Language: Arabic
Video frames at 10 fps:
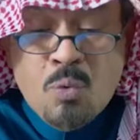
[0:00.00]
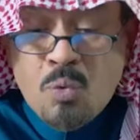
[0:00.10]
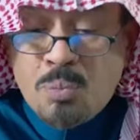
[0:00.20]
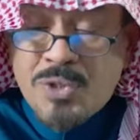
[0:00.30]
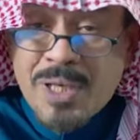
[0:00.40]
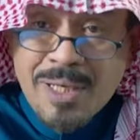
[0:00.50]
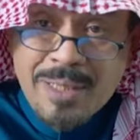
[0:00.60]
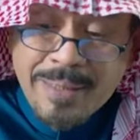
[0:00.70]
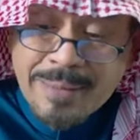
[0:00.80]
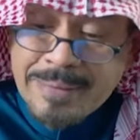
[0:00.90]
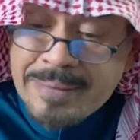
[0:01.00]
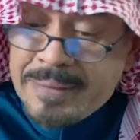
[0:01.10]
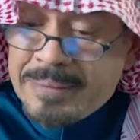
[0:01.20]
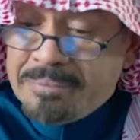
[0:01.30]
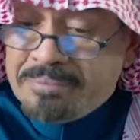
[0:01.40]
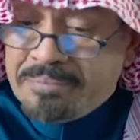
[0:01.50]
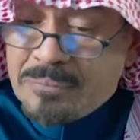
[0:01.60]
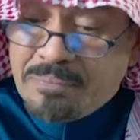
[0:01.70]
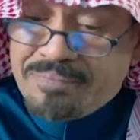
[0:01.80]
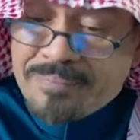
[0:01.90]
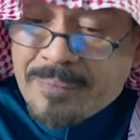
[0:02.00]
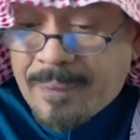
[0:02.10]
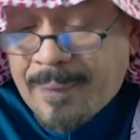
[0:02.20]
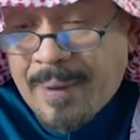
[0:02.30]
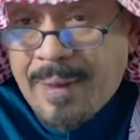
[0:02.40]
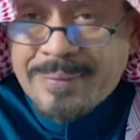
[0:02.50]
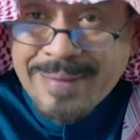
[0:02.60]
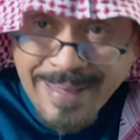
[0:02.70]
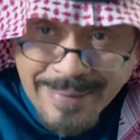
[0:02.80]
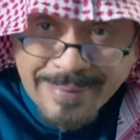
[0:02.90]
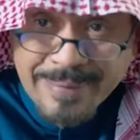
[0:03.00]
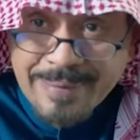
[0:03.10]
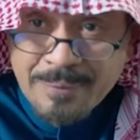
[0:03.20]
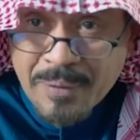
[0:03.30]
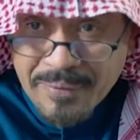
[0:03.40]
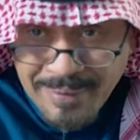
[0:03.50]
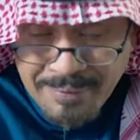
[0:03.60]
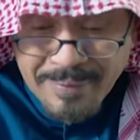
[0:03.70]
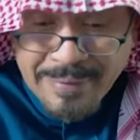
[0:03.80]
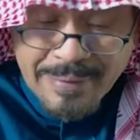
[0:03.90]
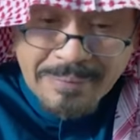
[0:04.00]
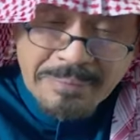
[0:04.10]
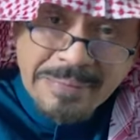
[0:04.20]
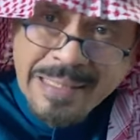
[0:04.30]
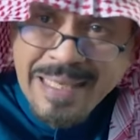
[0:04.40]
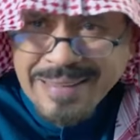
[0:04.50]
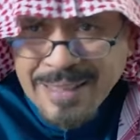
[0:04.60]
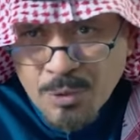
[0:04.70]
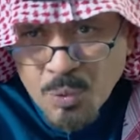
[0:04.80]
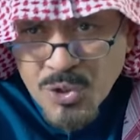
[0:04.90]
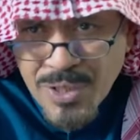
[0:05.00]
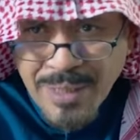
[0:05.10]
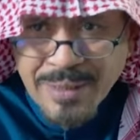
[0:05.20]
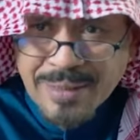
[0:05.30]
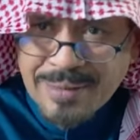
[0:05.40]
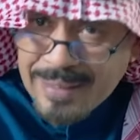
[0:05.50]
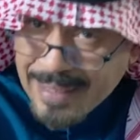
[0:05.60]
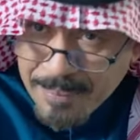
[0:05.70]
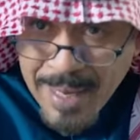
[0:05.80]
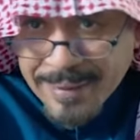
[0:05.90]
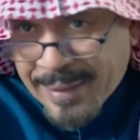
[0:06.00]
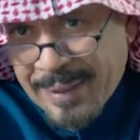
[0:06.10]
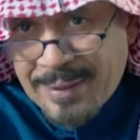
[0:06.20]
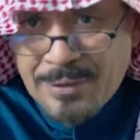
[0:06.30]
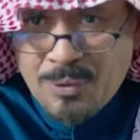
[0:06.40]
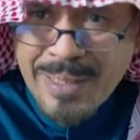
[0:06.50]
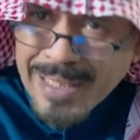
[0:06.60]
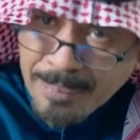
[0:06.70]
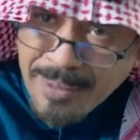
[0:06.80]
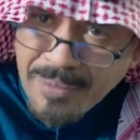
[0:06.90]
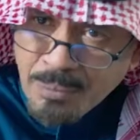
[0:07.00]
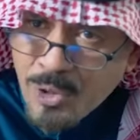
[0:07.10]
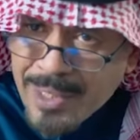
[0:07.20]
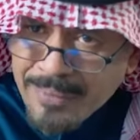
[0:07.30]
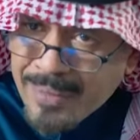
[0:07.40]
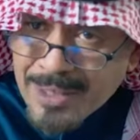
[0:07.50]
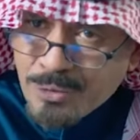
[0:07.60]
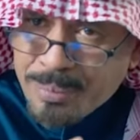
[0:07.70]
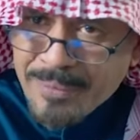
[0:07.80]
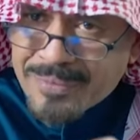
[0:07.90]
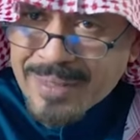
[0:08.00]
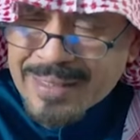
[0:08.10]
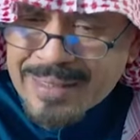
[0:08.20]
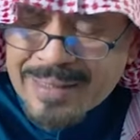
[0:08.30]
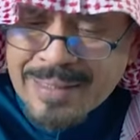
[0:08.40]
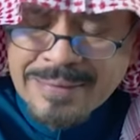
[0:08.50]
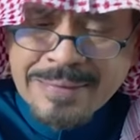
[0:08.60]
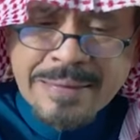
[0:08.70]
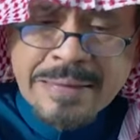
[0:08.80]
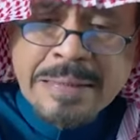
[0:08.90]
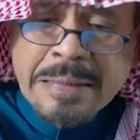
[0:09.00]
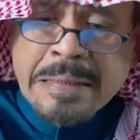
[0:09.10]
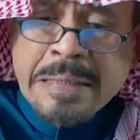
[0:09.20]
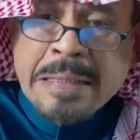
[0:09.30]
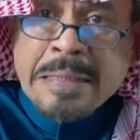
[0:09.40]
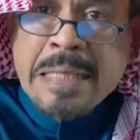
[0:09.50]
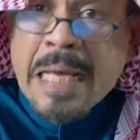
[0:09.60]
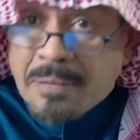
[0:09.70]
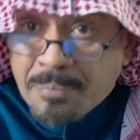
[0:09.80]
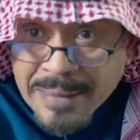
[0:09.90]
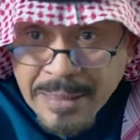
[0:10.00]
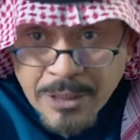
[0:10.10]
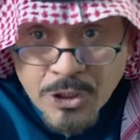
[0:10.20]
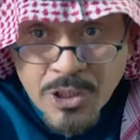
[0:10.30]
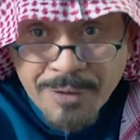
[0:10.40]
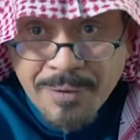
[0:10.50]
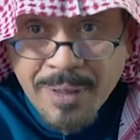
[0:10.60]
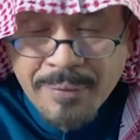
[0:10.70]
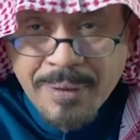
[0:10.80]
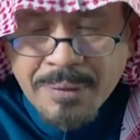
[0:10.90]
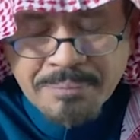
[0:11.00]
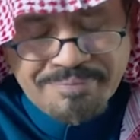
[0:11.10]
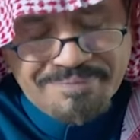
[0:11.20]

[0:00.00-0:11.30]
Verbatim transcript: وبصراحه يعني ادائك الوظيفي يكاد يكون سيء للامانه يعني عليك بعض الملاحظات وبعض التاخيرات لكن بعد الاكتشاف هذا